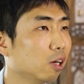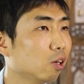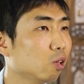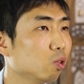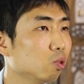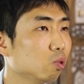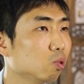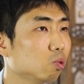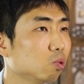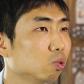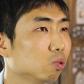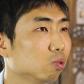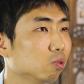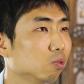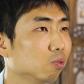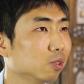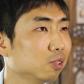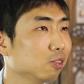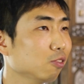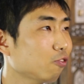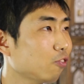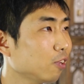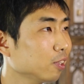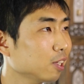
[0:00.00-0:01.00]
然后
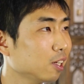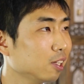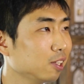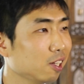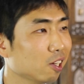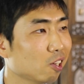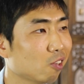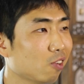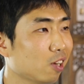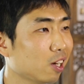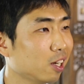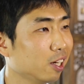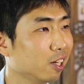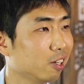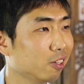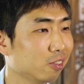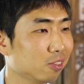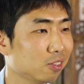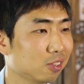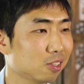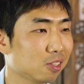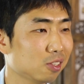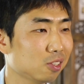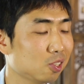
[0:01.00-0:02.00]
我就放下电话，然
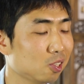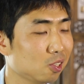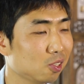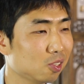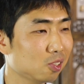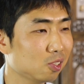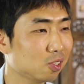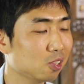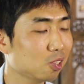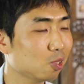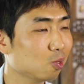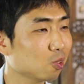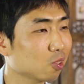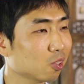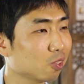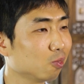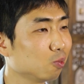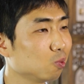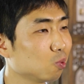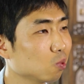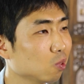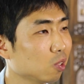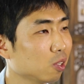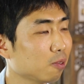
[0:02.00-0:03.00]
后继继续
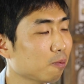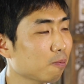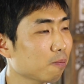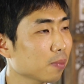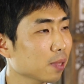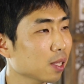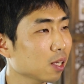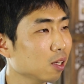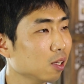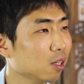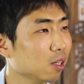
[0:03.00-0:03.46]
工作。